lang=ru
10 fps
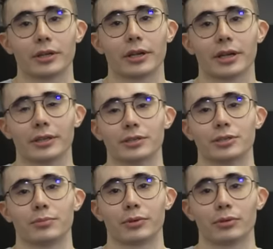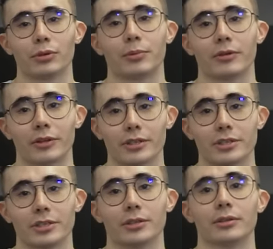многократный чемпион Кубков
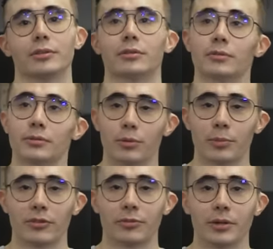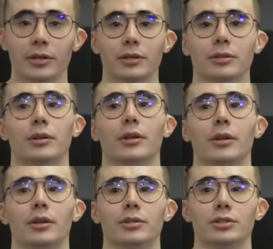России, Кубков мира,
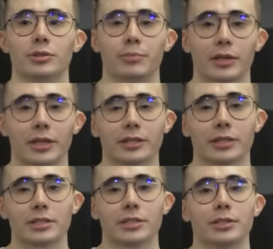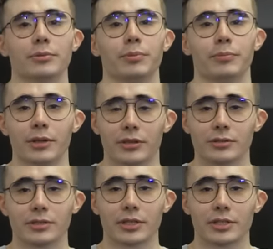чемпионата России,
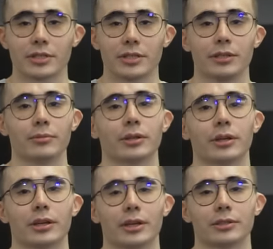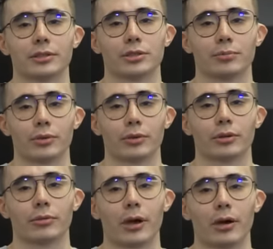первенства России, многократный
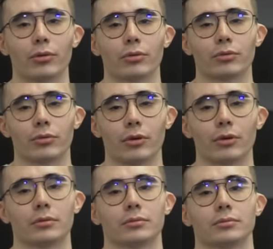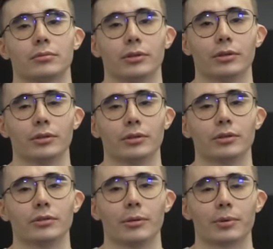чемпион ХМАО, УРФО,
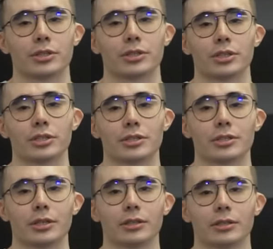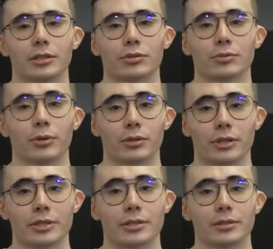и на протяжении шести лет нахожусь в
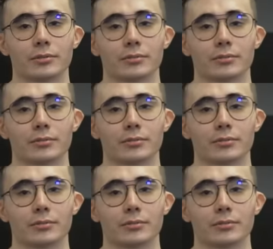сборной России.